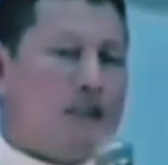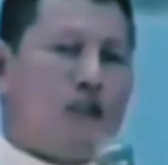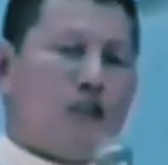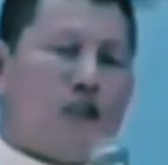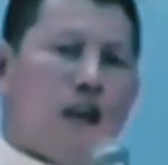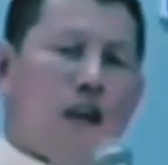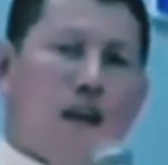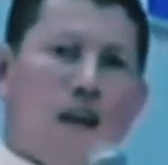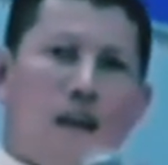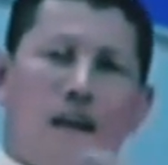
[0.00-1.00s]

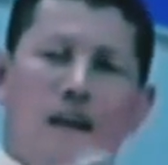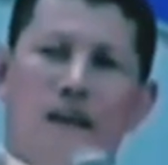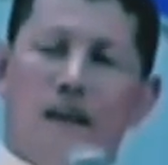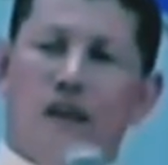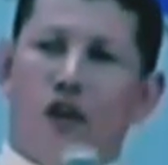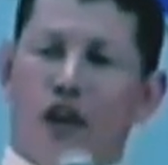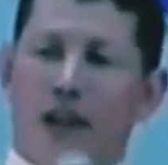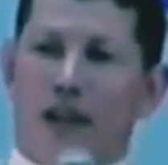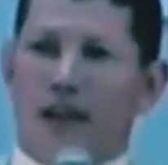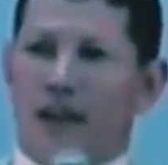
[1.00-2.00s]
Entonces yo
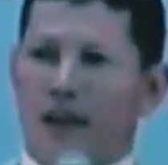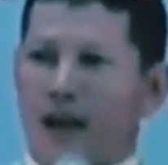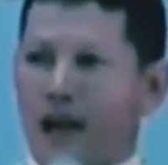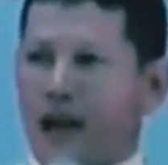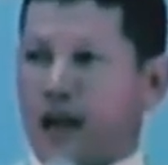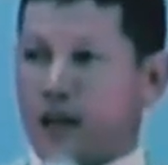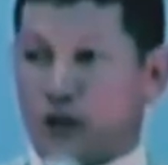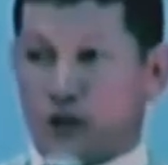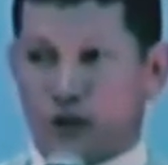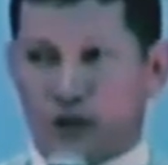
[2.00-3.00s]
le dije,
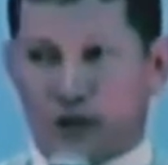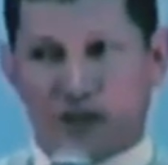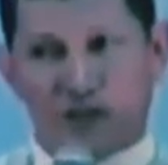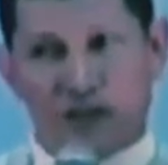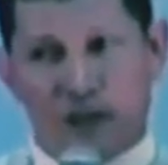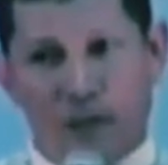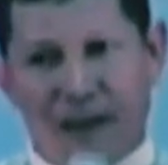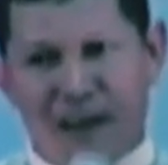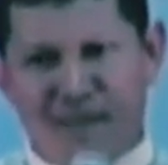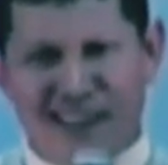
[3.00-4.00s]
ay, no, no, eso sí,
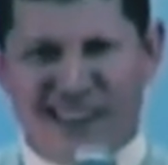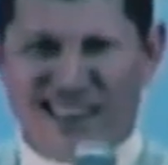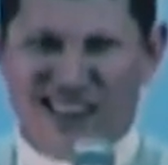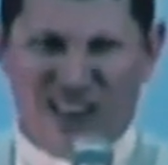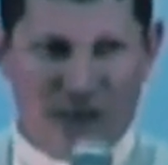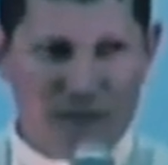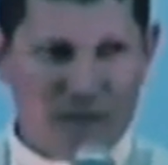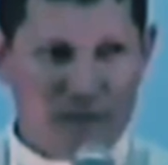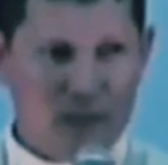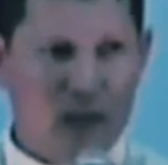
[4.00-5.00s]
operarme, no.
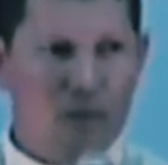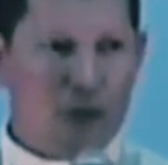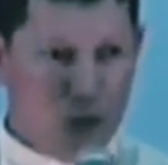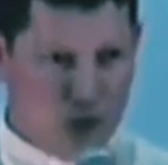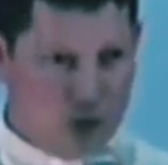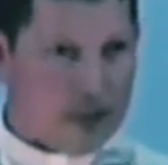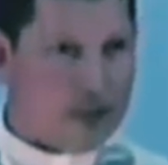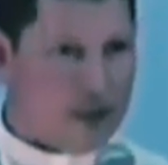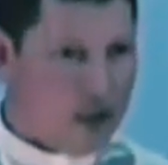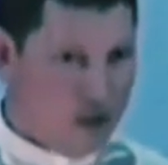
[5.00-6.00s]
Digo, bueno,
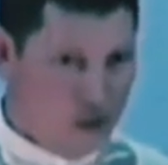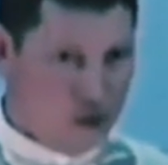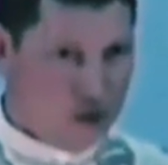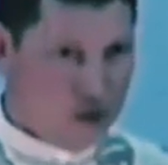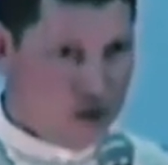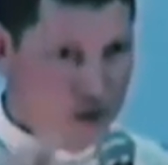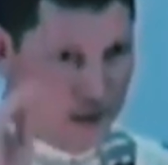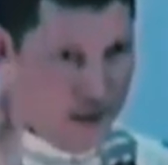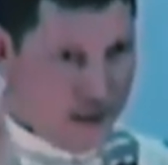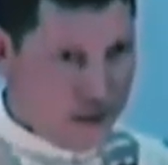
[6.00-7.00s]
padre, entonces
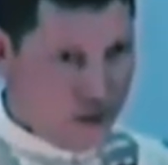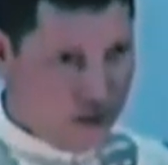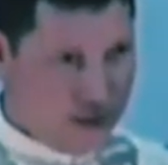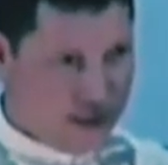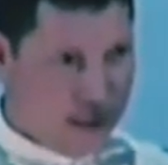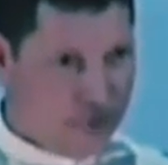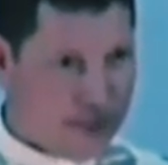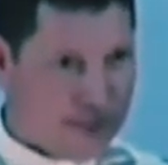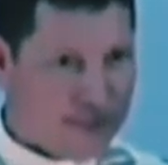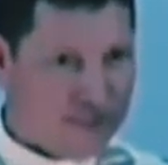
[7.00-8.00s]
estas son las
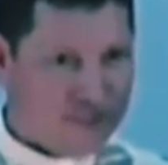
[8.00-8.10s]
terapias.